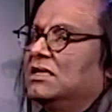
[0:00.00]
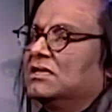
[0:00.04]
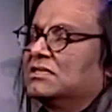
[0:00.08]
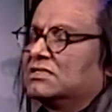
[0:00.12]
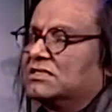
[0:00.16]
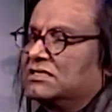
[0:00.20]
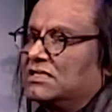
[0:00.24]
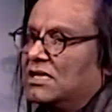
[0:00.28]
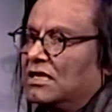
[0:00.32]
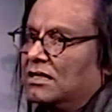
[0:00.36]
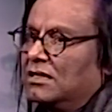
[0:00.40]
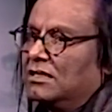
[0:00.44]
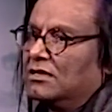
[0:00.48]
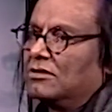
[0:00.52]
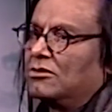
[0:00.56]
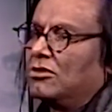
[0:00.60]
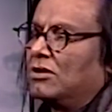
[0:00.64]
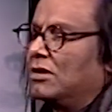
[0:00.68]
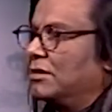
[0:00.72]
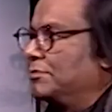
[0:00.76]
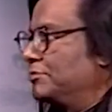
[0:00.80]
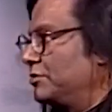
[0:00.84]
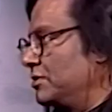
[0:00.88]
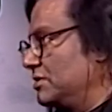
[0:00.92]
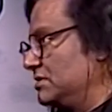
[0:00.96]
স্ট্রাগল
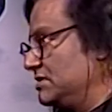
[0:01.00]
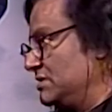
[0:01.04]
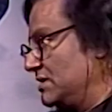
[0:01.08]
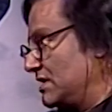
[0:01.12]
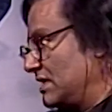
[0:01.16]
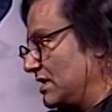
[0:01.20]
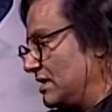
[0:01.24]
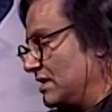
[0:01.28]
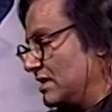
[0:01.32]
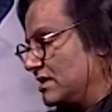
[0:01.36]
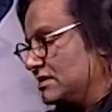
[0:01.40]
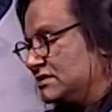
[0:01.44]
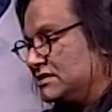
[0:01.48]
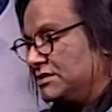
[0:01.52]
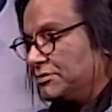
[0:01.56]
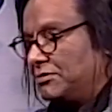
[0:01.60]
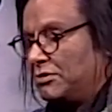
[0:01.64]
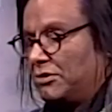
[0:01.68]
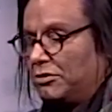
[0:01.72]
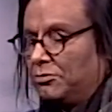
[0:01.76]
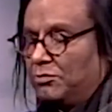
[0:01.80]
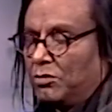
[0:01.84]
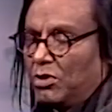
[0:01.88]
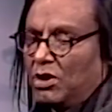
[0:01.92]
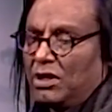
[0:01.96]
করার পরে যেখানে
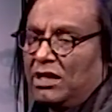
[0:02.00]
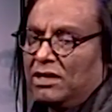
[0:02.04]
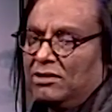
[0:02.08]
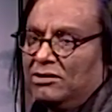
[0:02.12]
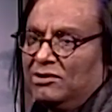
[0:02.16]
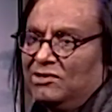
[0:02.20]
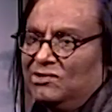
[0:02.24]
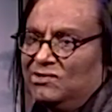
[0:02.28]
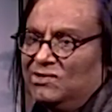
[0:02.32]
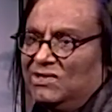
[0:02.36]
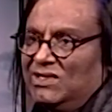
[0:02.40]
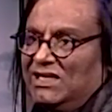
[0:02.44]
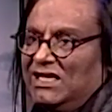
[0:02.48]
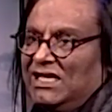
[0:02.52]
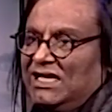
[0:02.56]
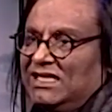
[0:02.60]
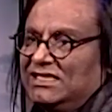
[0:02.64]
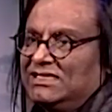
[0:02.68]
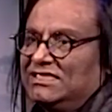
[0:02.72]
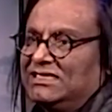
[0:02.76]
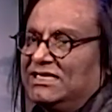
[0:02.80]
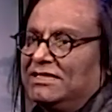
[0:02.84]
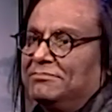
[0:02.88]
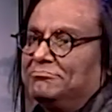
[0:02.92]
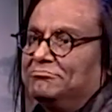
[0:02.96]
যেভাবে বলা হলো
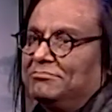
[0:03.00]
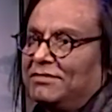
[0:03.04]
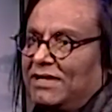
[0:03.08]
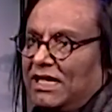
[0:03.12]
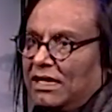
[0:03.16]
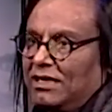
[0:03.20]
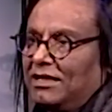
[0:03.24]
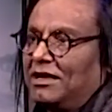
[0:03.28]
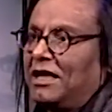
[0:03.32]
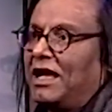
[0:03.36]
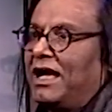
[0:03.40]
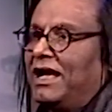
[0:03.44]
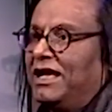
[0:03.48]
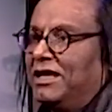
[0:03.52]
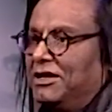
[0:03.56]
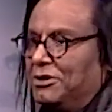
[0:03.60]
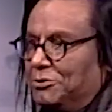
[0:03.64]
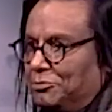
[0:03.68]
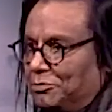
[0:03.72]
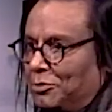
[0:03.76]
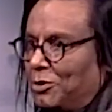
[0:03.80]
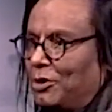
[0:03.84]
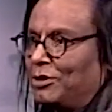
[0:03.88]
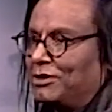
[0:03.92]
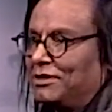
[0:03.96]
যে আয়ের
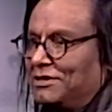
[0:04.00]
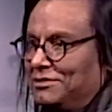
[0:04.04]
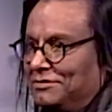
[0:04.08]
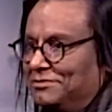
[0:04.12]
পথ